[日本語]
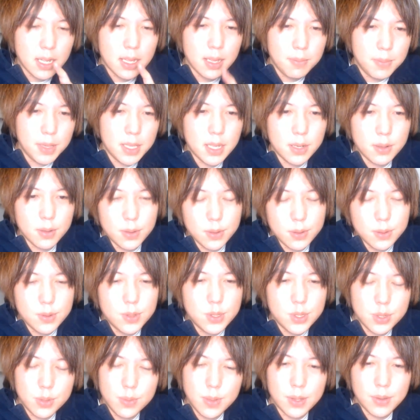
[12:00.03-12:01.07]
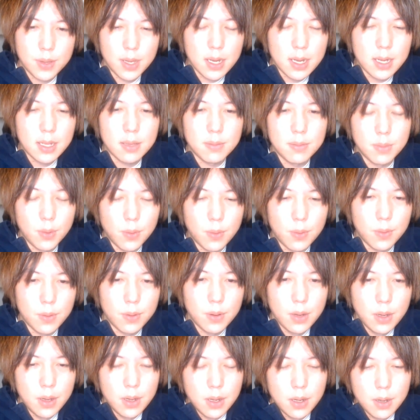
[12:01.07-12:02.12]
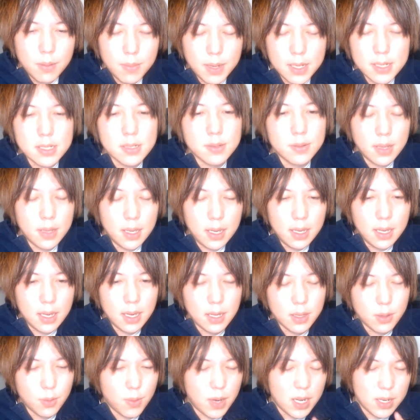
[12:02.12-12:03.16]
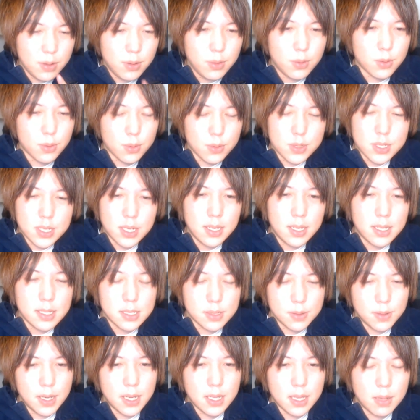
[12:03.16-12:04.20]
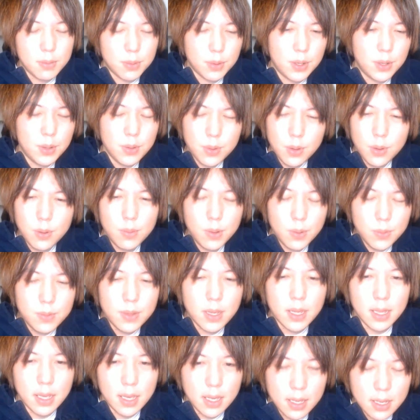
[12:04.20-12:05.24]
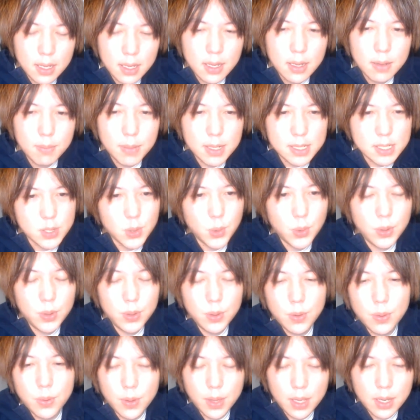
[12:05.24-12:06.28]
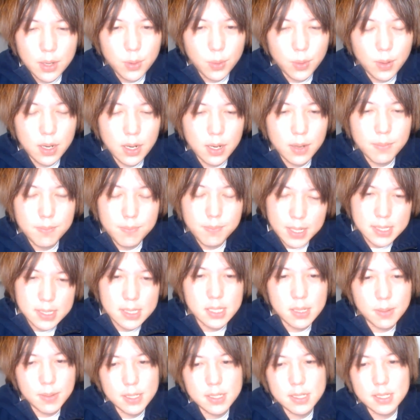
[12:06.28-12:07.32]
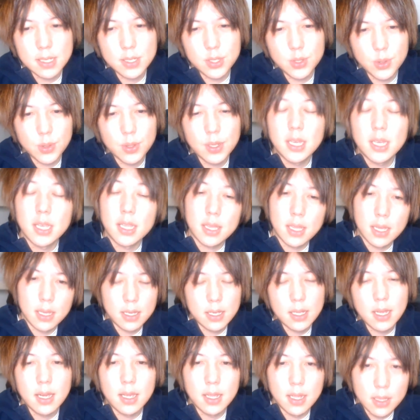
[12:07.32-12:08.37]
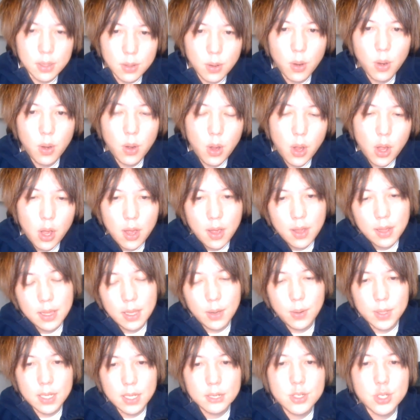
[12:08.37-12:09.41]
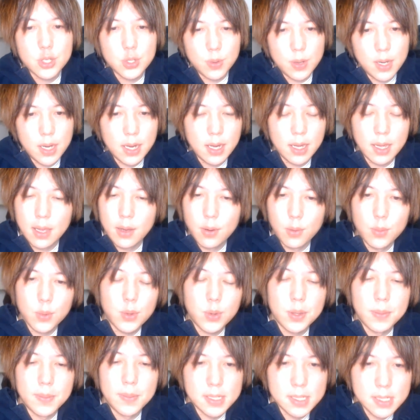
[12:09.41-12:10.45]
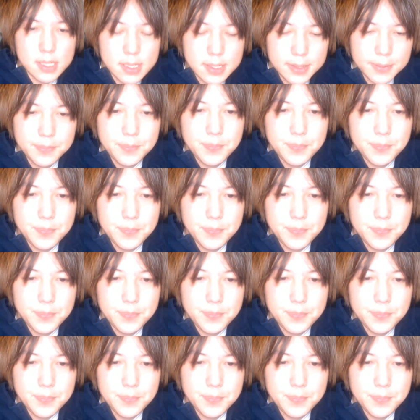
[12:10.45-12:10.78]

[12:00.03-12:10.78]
見てる YouTuber の中にもまあそのねあの悪いことをしてるやつは多分いると思うんでねまあそういうのをねこれからもバッサバッサちょっと切っていきたいなとで私は思ってます。